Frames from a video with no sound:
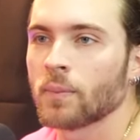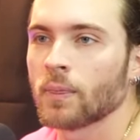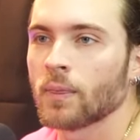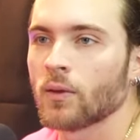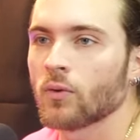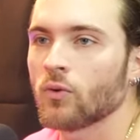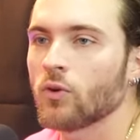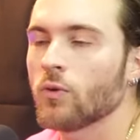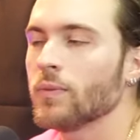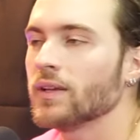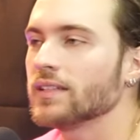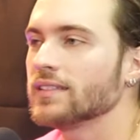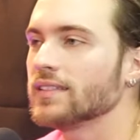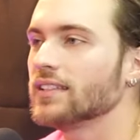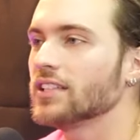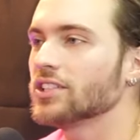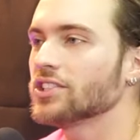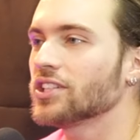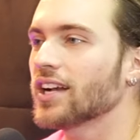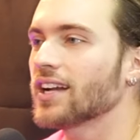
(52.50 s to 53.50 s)
Comecei a
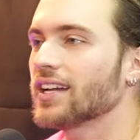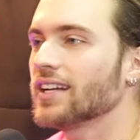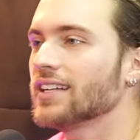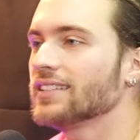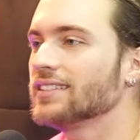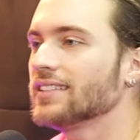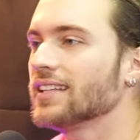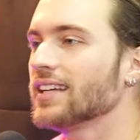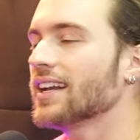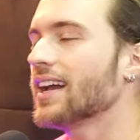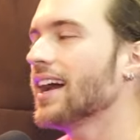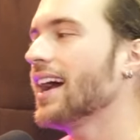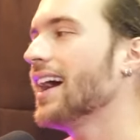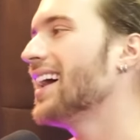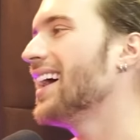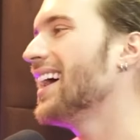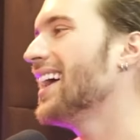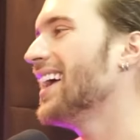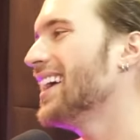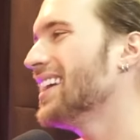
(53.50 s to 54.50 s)
deixar crescer,
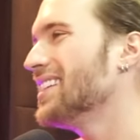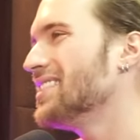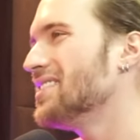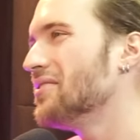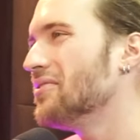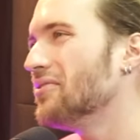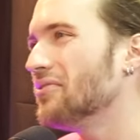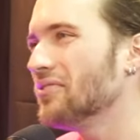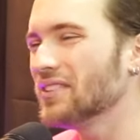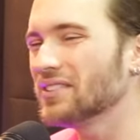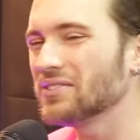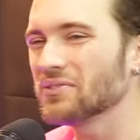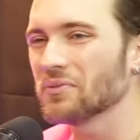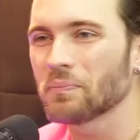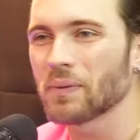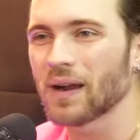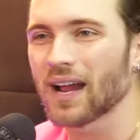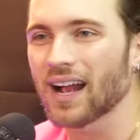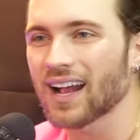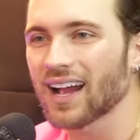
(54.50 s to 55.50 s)
cara, é difícil
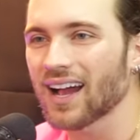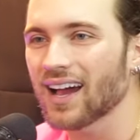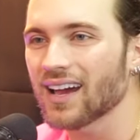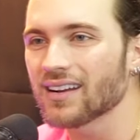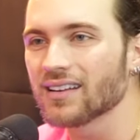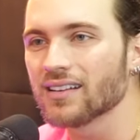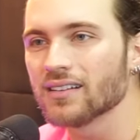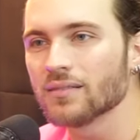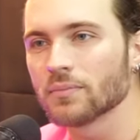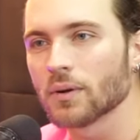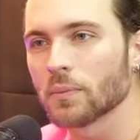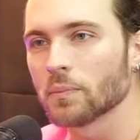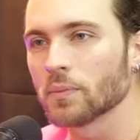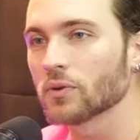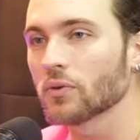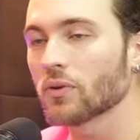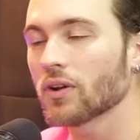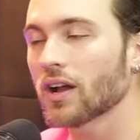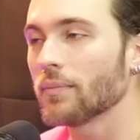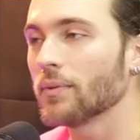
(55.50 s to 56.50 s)
pra caramba,
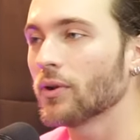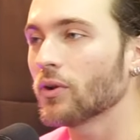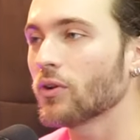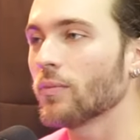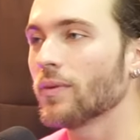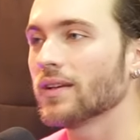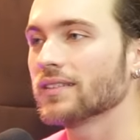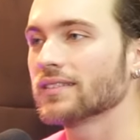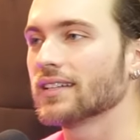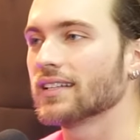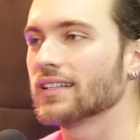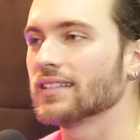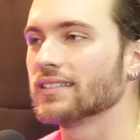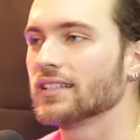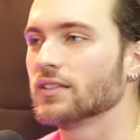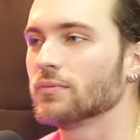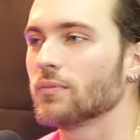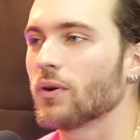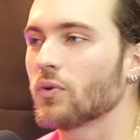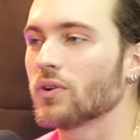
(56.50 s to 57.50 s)
porque o cabelo começa a
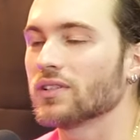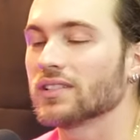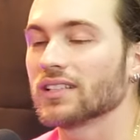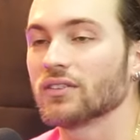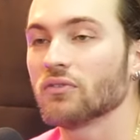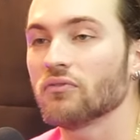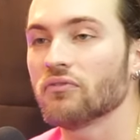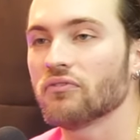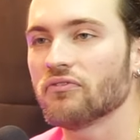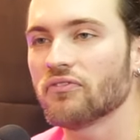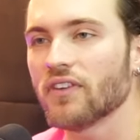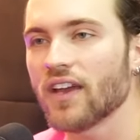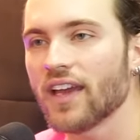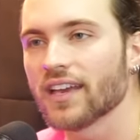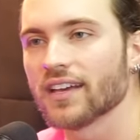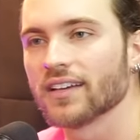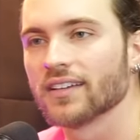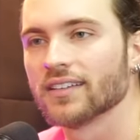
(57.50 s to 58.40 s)
crescer numa coisa tão feia.